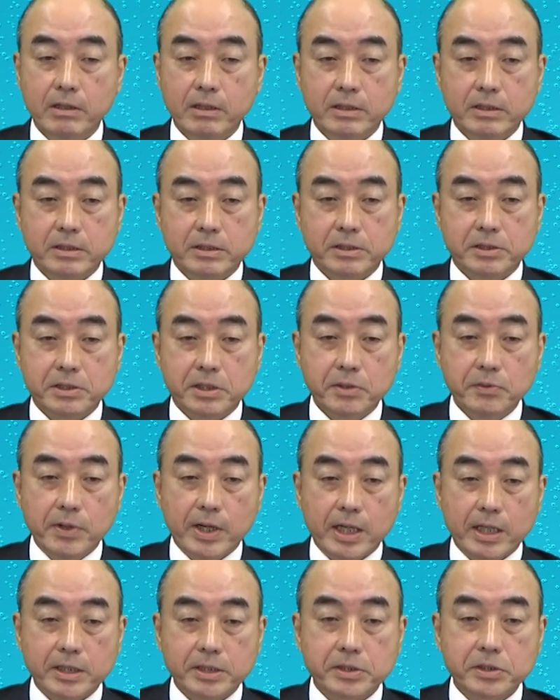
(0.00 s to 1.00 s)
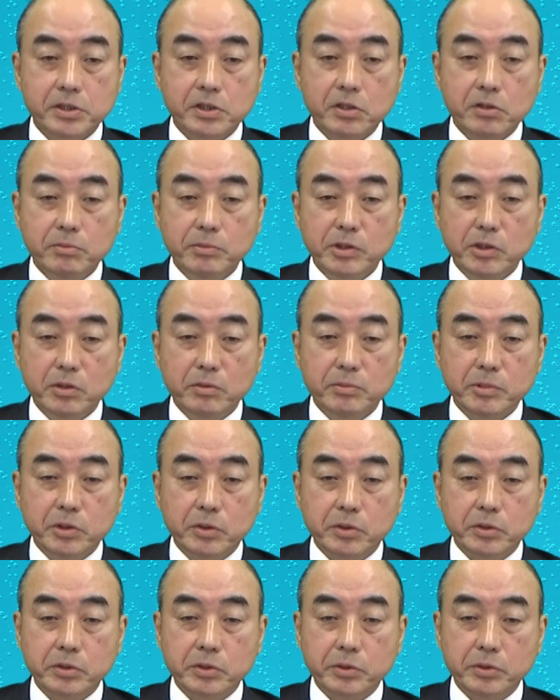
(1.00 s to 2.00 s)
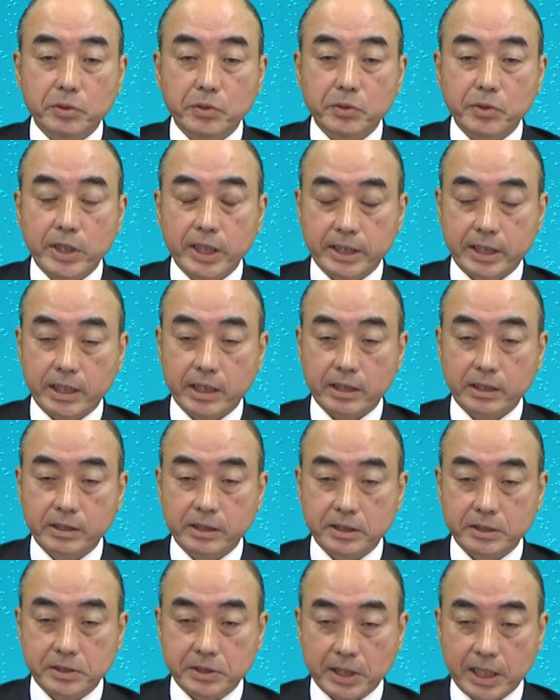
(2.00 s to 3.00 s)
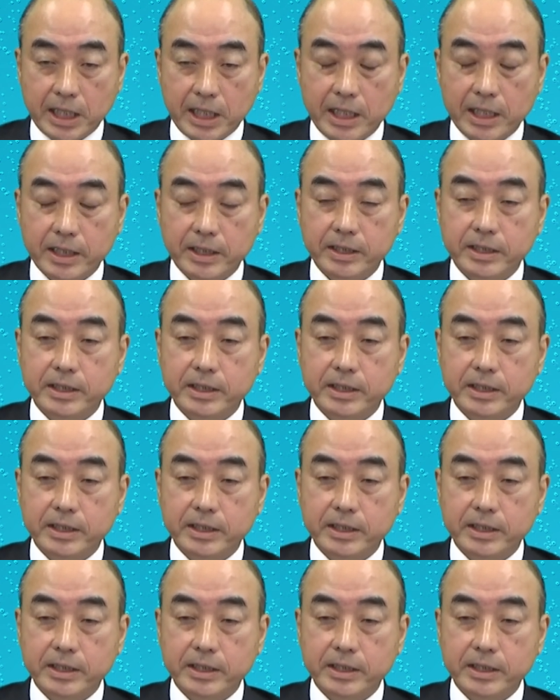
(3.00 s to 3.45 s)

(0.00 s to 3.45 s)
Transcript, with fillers: 次は月読みの御事の働きですが、